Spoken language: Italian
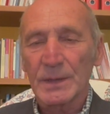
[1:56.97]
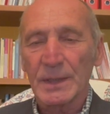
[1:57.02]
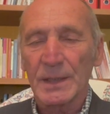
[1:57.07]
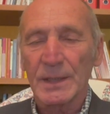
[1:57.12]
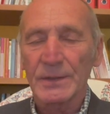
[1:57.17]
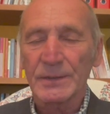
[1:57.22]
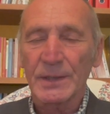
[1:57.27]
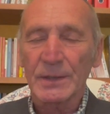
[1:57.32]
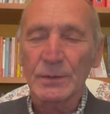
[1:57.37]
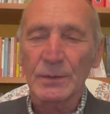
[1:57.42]

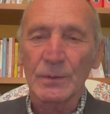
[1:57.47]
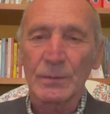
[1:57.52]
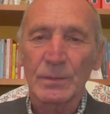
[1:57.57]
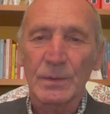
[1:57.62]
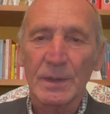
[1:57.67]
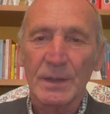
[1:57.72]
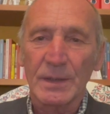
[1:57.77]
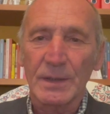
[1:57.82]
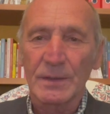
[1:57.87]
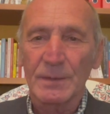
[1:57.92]
lasciando
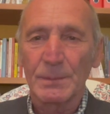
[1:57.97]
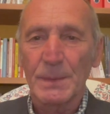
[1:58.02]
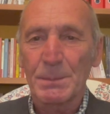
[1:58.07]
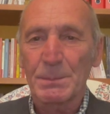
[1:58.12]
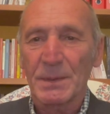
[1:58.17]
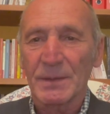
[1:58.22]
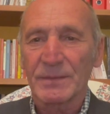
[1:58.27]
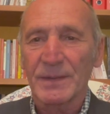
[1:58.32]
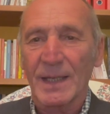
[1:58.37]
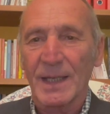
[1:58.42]
fuori come
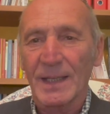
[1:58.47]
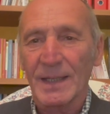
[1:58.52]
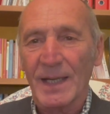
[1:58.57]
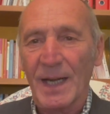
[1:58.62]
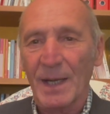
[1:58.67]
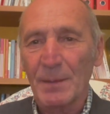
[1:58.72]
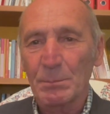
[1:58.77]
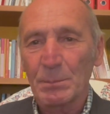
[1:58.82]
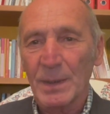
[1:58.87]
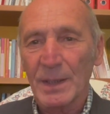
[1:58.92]
per fare la
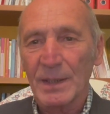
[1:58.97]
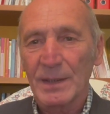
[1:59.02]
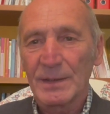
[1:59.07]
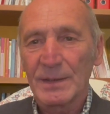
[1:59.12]
grappa,